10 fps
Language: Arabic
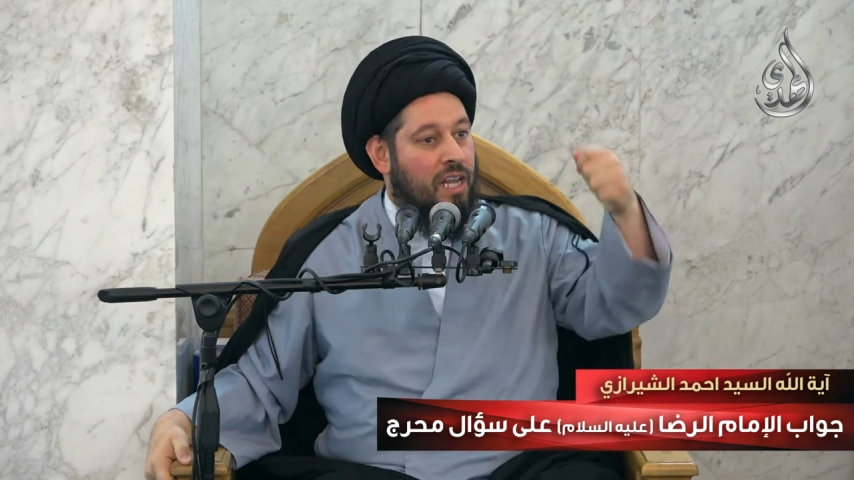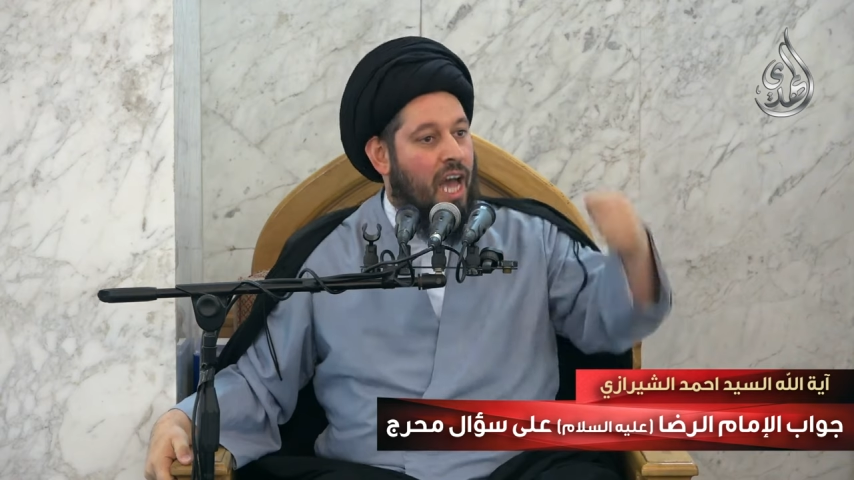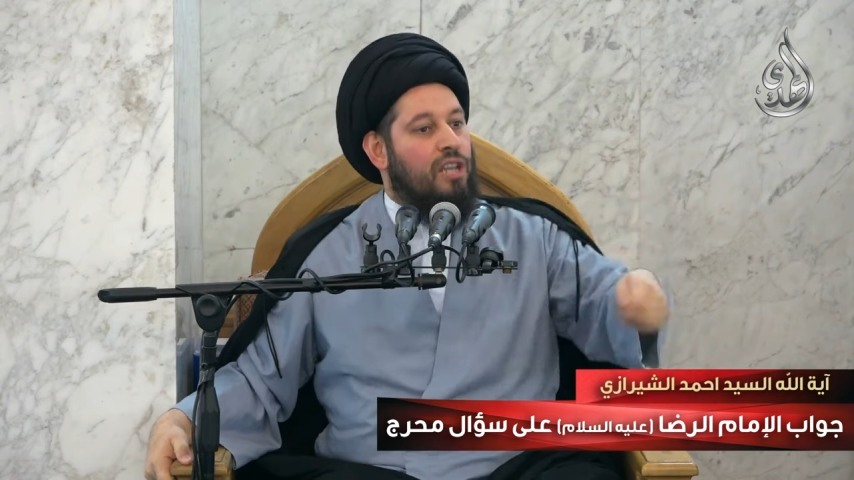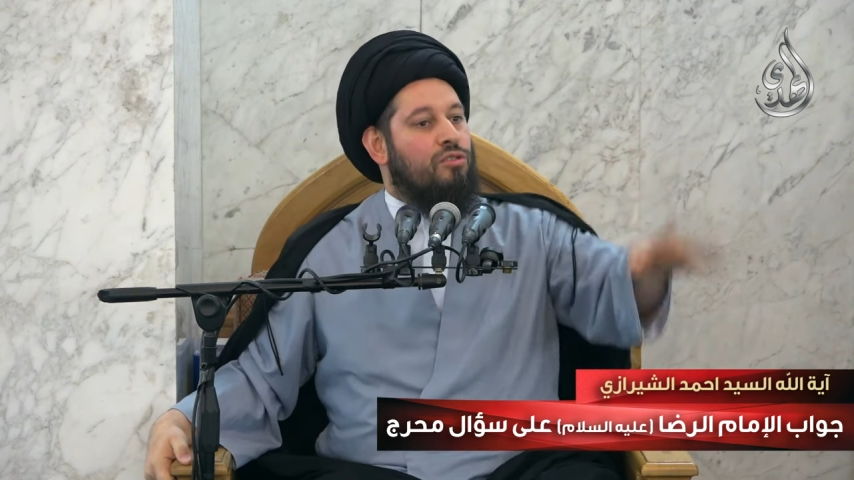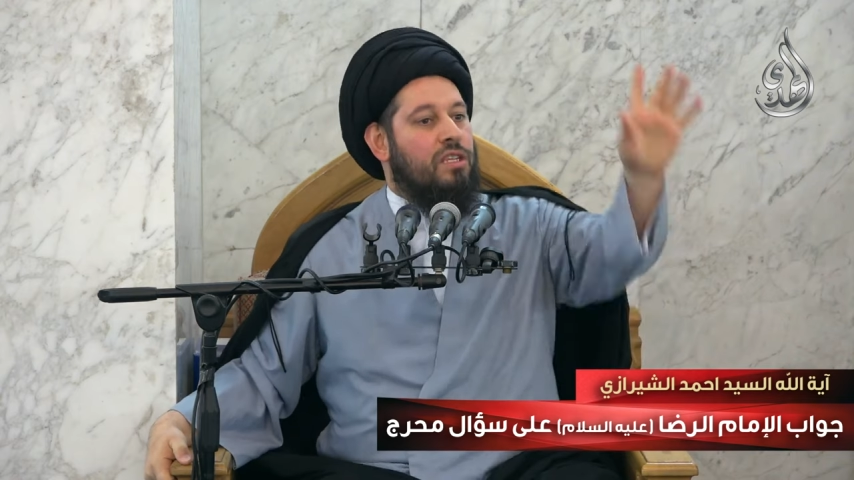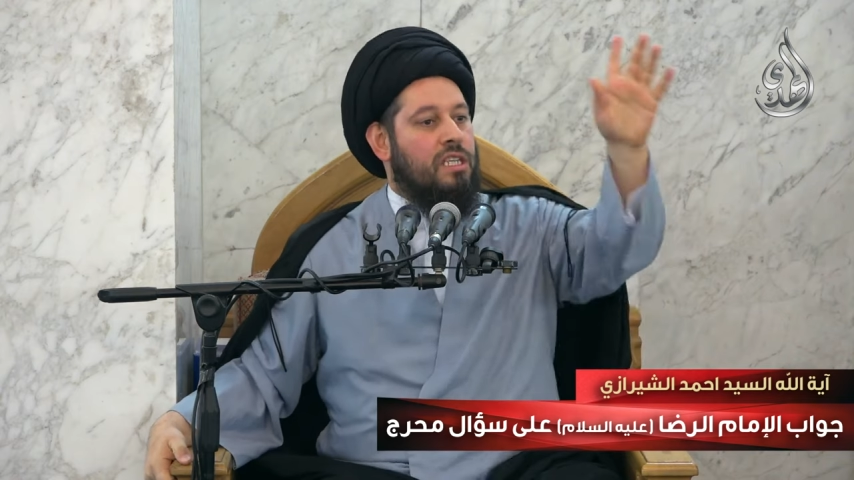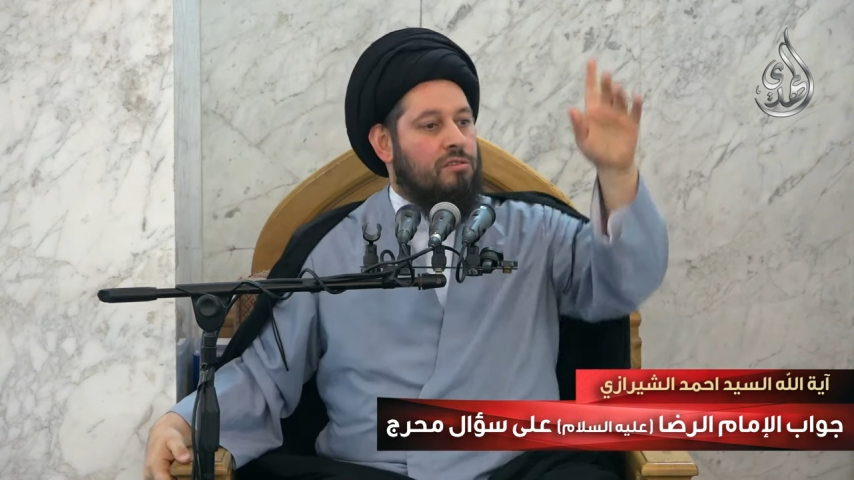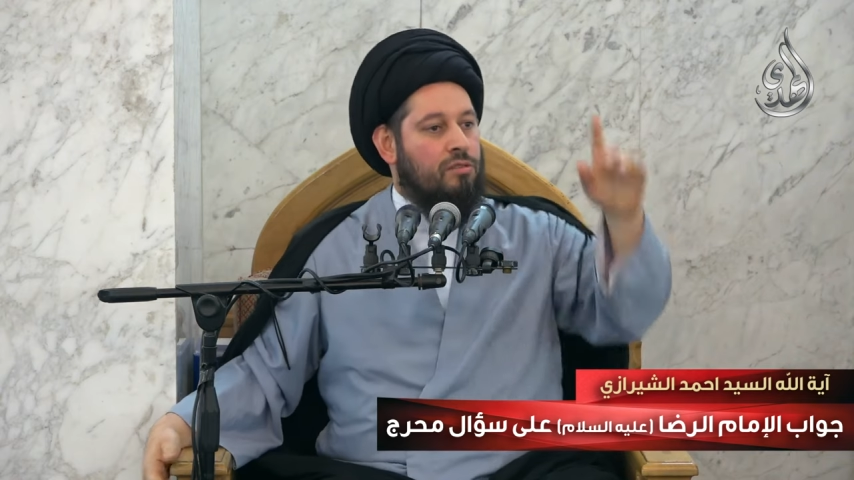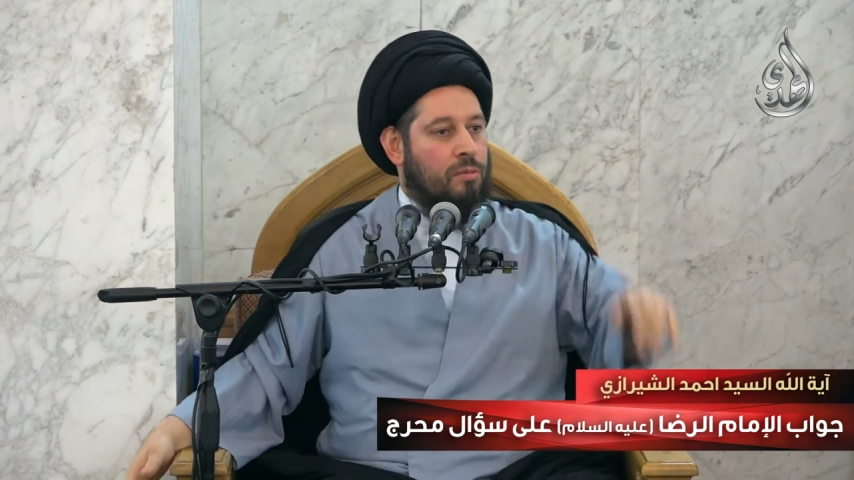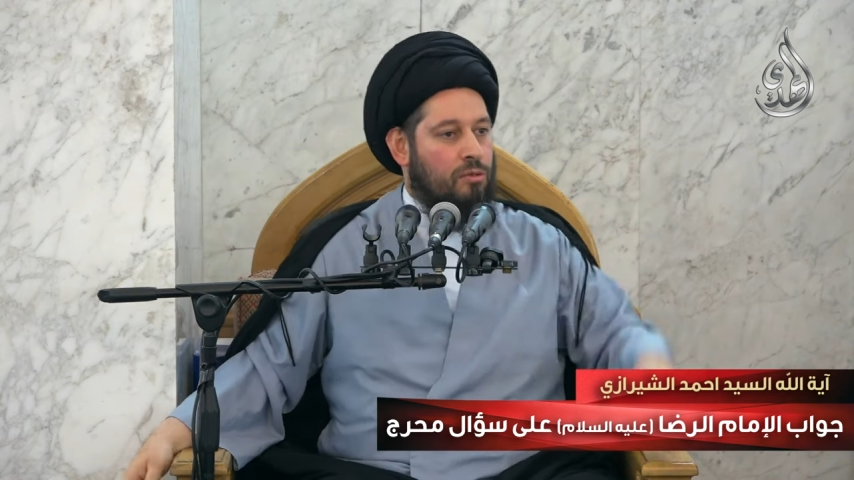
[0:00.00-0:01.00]
أن
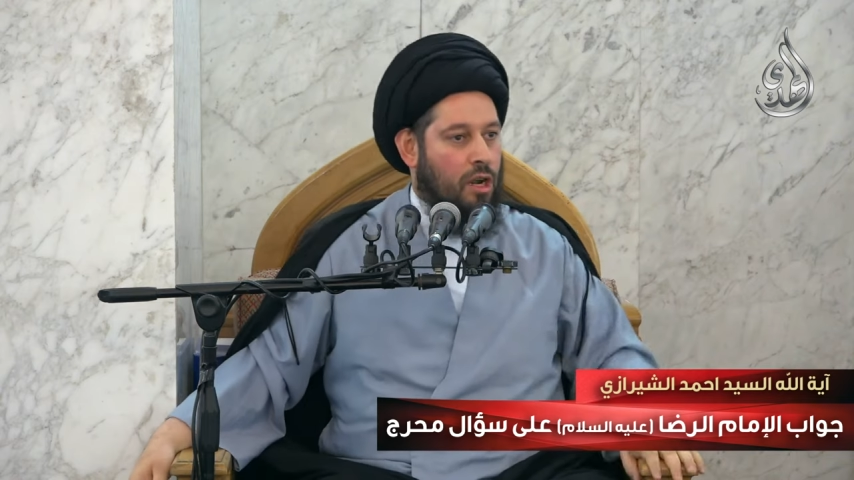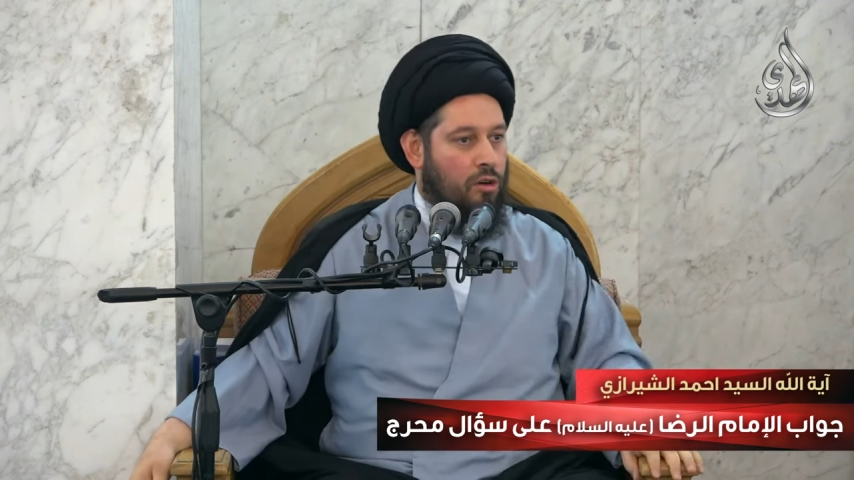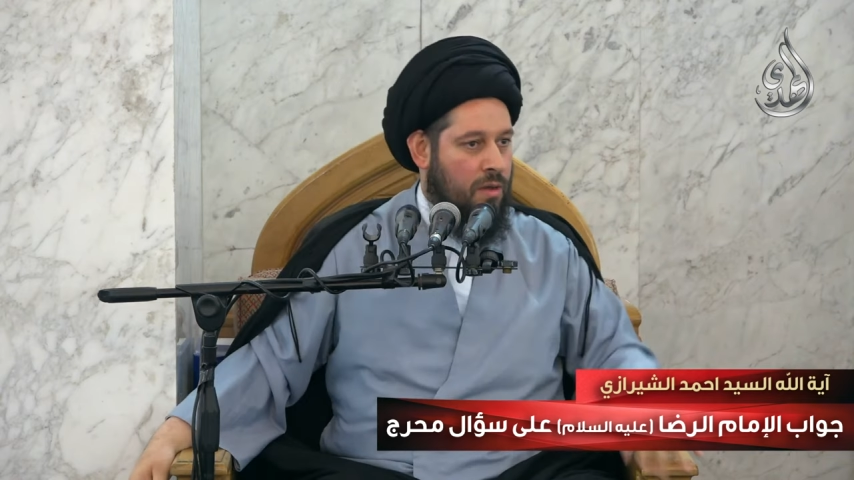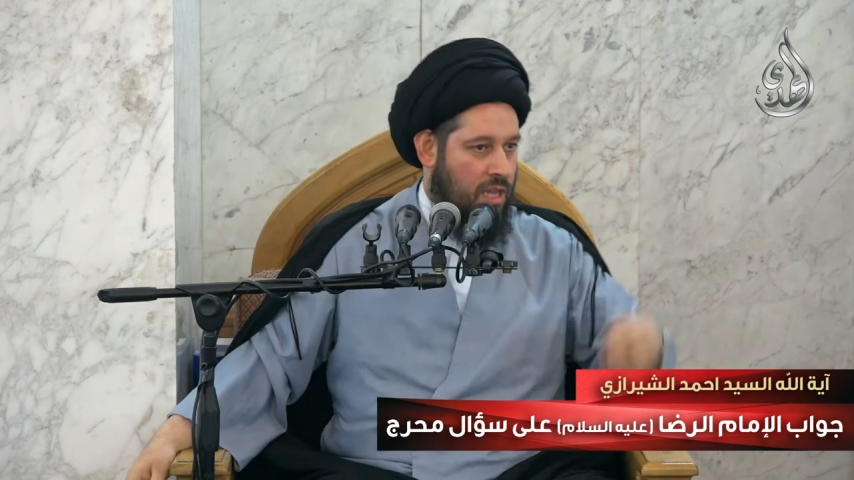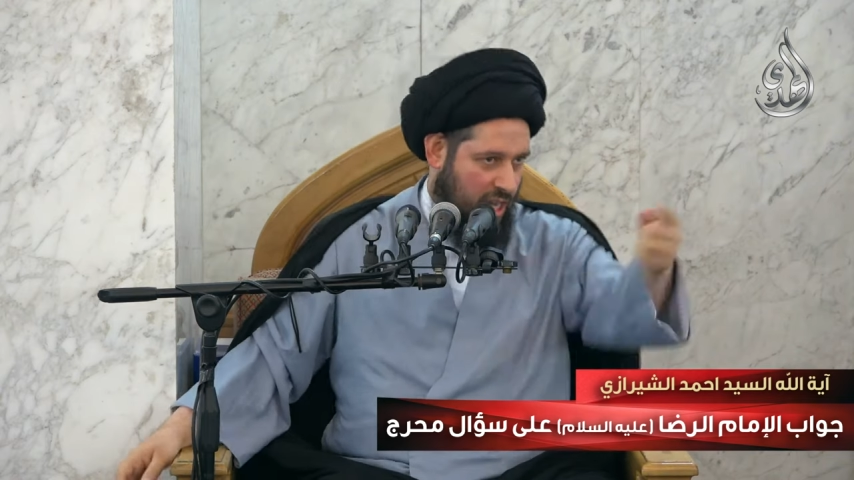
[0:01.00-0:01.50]
يديروا أمورهم